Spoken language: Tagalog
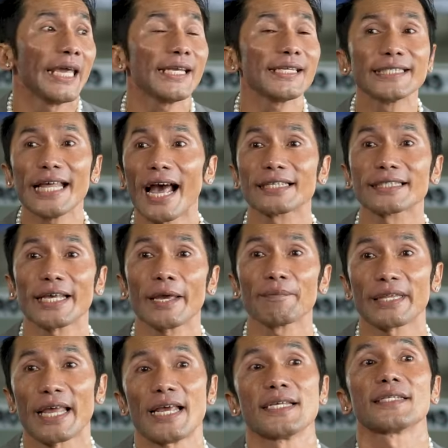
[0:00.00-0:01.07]
is the
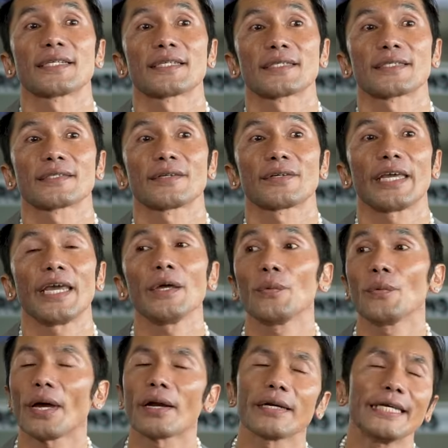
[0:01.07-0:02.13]
acceptance okay
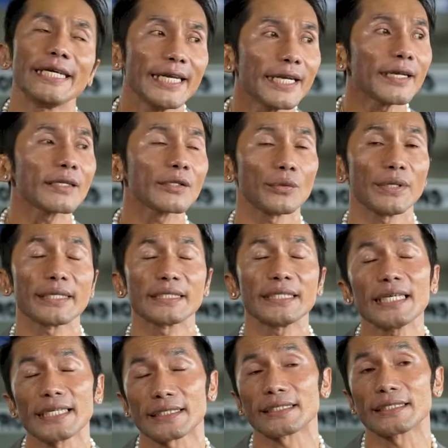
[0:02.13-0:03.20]
we are here to
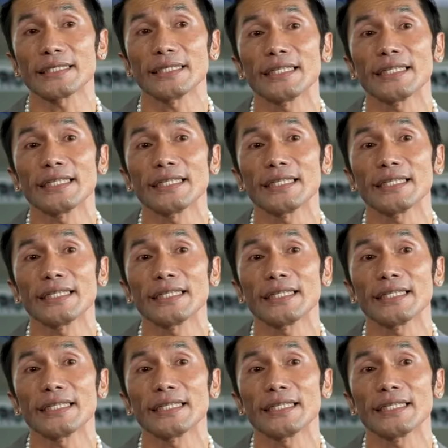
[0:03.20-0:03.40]
exist